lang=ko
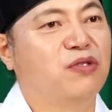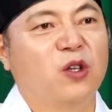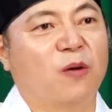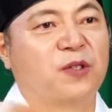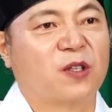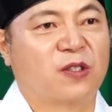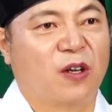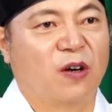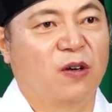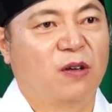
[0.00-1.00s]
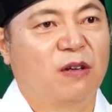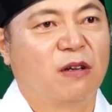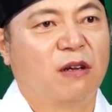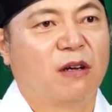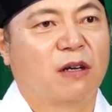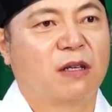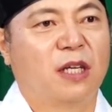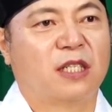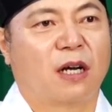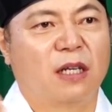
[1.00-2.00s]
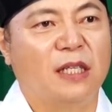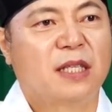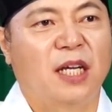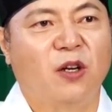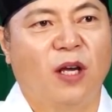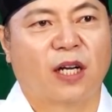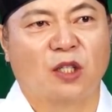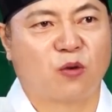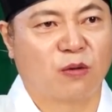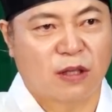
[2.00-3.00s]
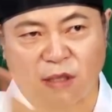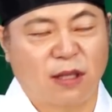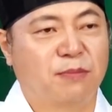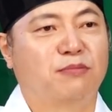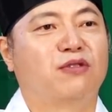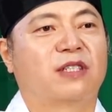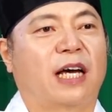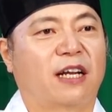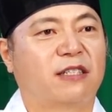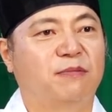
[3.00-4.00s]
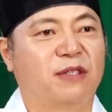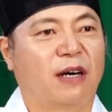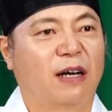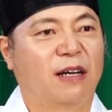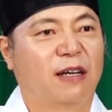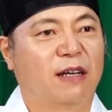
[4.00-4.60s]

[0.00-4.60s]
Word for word: 문이 없었어요. 근데 제가 인테리어 해가지고 문을 달았습니다.